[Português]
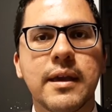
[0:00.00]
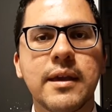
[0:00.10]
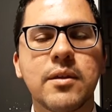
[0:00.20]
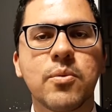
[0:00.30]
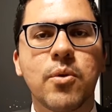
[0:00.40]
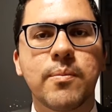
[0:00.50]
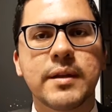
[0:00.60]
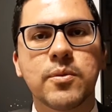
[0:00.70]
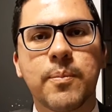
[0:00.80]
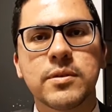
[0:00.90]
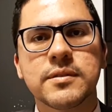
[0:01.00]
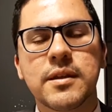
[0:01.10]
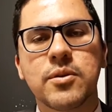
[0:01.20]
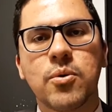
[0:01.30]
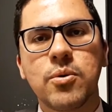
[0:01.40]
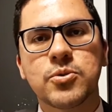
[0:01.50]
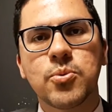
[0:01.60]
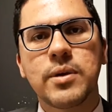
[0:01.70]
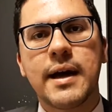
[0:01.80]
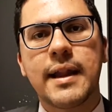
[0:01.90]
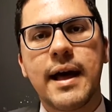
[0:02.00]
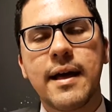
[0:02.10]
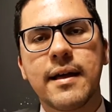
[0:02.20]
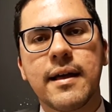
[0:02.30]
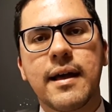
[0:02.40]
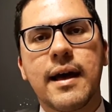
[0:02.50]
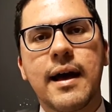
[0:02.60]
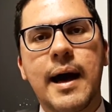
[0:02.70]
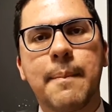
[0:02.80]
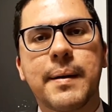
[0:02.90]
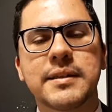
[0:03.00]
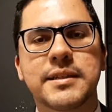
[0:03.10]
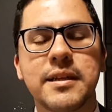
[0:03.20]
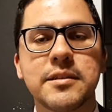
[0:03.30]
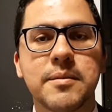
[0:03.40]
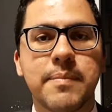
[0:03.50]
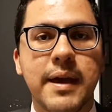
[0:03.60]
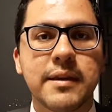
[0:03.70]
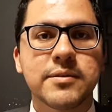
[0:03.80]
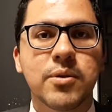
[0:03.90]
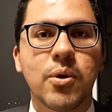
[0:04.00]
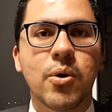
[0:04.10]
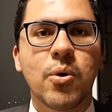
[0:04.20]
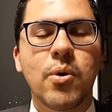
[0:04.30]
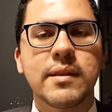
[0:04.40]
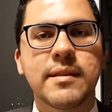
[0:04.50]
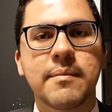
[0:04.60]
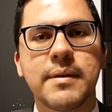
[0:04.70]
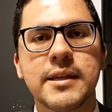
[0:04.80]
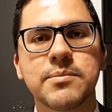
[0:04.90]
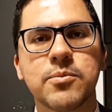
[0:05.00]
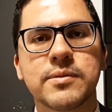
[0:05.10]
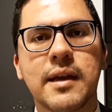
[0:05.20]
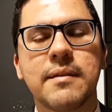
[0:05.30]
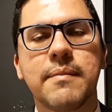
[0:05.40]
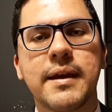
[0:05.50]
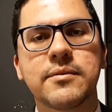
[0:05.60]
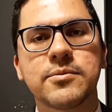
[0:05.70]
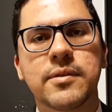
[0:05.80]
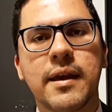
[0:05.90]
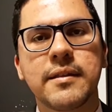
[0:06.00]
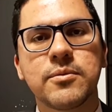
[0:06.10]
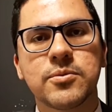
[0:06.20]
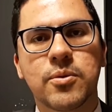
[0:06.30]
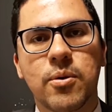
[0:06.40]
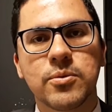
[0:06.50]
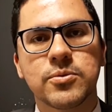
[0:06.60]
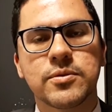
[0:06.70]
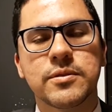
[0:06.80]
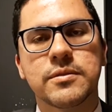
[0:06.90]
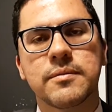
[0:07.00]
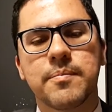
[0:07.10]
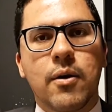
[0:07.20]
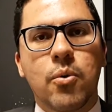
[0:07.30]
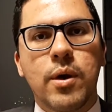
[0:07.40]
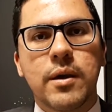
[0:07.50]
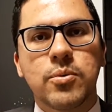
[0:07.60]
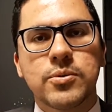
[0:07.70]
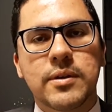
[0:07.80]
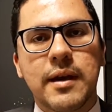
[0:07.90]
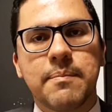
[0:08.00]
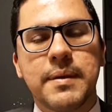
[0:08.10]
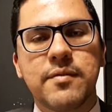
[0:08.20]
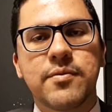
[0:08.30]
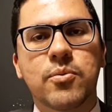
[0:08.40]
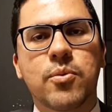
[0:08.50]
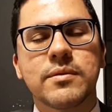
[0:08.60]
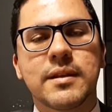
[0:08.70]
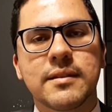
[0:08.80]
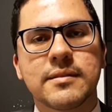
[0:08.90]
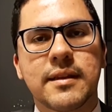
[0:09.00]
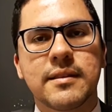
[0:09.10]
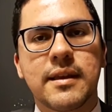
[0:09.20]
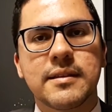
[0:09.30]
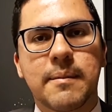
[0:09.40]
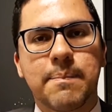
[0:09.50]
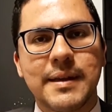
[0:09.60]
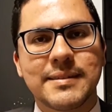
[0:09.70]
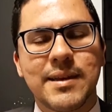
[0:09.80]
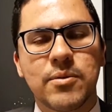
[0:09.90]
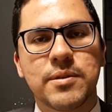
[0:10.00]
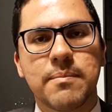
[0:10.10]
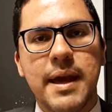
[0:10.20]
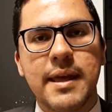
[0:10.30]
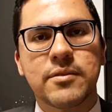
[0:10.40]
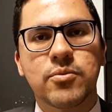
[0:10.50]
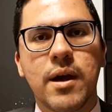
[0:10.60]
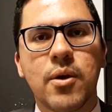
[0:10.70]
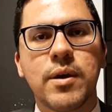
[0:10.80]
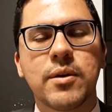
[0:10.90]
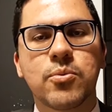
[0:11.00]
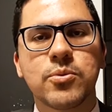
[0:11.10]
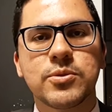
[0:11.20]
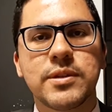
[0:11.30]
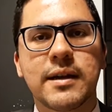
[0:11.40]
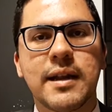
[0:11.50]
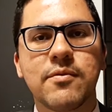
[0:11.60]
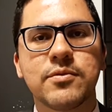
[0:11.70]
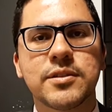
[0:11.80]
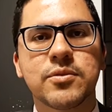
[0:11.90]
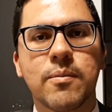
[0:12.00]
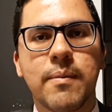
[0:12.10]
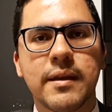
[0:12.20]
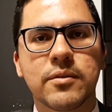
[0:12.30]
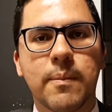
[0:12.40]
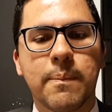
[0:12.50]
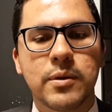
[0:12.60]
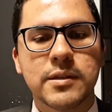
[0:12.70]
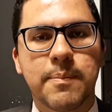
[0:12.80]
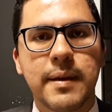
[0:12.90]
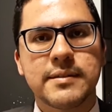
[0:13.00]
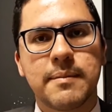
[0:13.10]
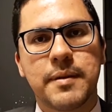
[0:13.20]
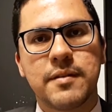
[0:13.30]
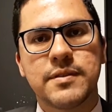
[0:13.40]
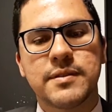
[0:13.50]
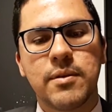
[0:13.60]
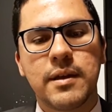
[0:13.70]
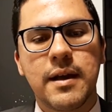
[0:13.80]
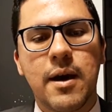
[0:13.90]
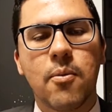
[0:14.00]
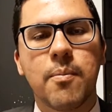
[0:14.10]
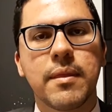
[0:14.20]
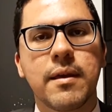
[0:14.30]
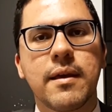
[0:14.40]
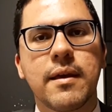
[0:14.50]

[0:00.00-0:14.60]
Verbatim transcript: e, no momento posterior, julgará a partilha de bens ou até mesmo os alimentos entre os cônjuges. O recurso cabível contra a sentença parcial de mérito é o recurso de agravo de instrumento por expressa previsão legal.